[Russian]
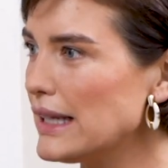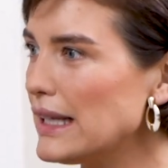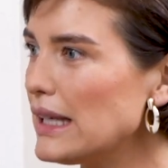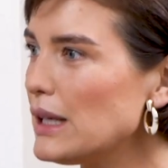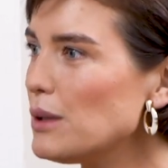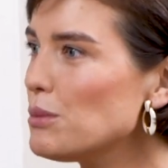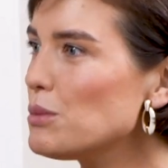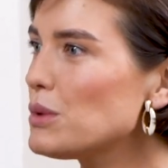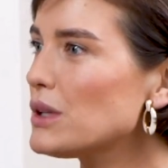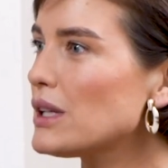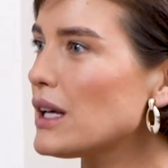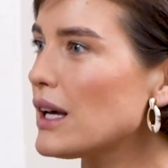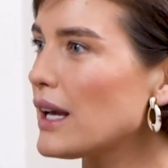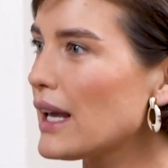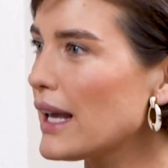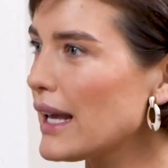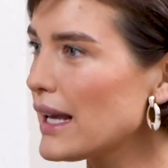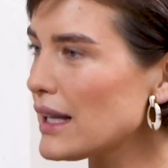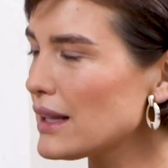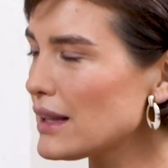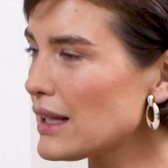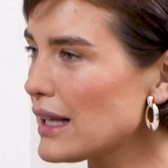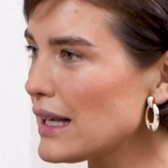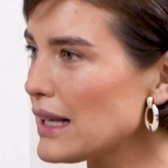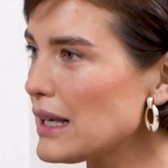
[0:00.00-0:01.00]
именно
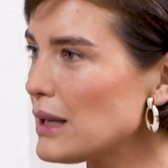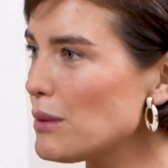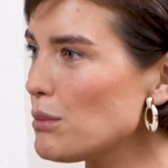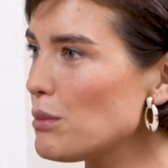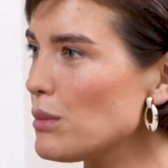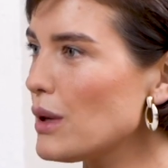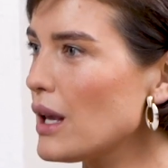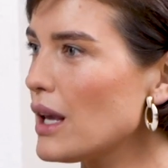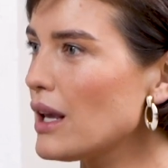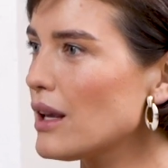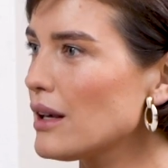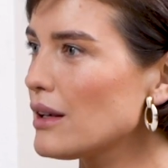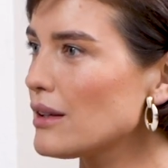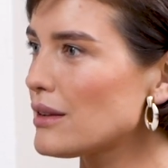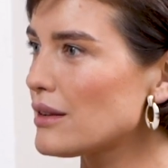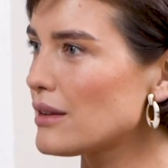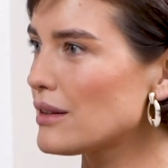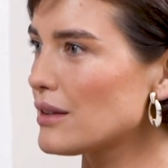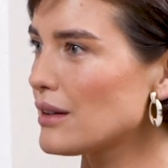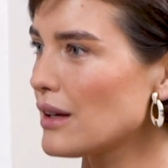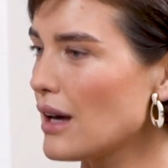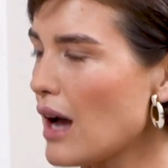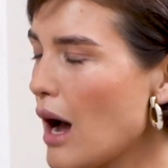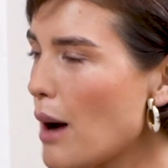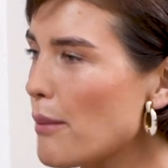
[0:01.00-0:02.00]
это
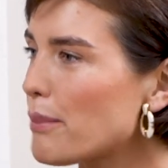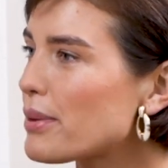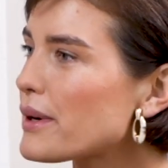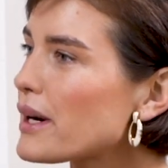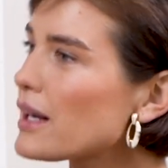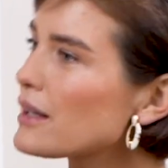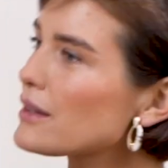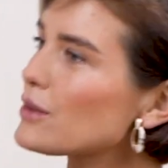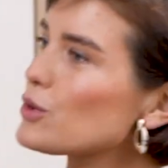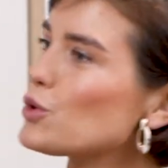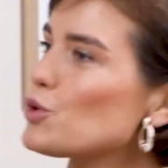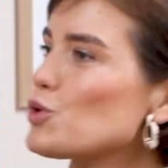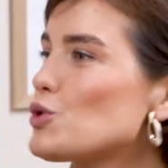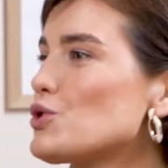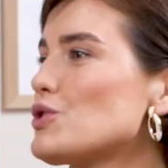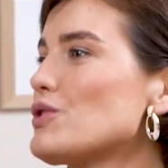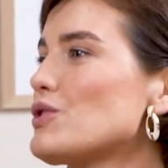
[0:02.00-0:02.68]
имеет обратную